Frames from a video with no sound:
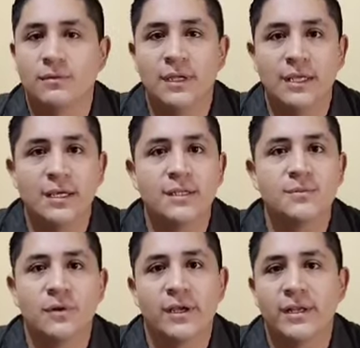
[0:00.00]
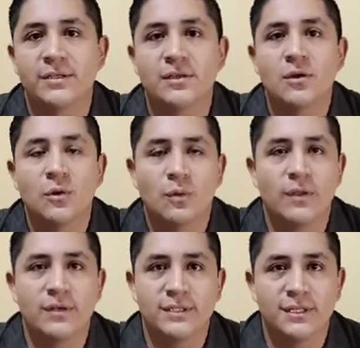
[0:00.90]
niñas, mujeres o
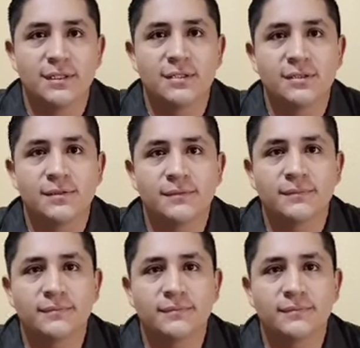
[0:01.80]
adolescentes.